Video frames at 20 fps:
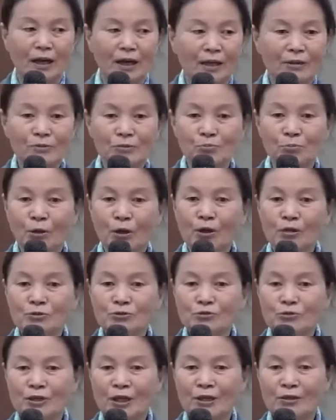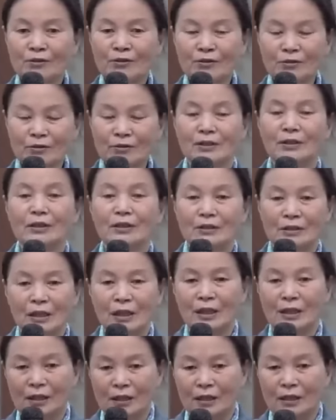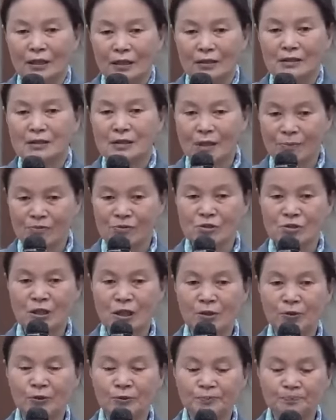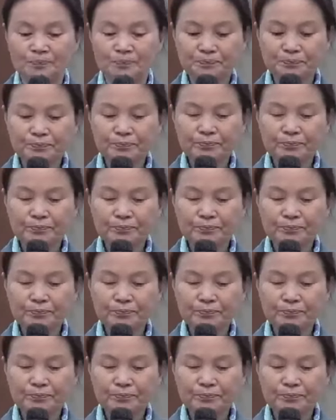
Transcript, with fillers: 아이고 먹어도 돼요? 예 잡수세요.